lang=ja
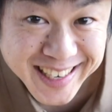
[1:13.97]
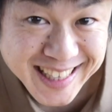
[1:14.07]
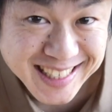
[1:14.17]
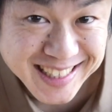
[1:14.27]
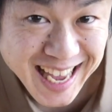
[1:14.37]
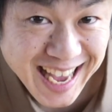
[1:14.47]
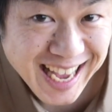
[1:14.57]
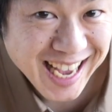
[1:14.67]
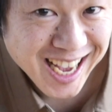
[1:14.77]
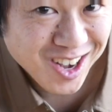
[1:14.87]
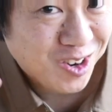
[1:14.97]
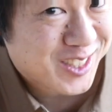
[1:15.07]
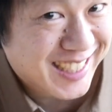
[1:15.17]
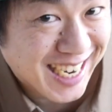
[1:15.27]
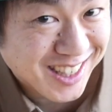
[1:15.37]
はですね、
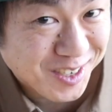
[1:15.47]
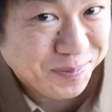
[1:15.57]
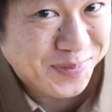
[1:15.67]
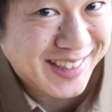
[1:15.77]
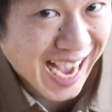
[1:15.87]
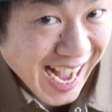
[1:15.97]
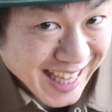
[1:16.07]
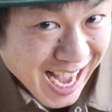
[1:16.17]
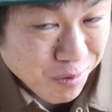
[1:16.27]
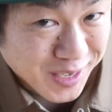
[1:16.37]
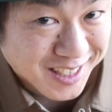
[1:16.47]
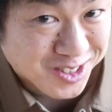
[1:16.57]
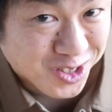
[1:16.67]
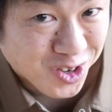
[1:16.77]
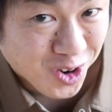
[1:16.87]
こちらの
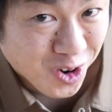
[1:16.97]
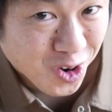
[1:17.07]
ダナフィールドの方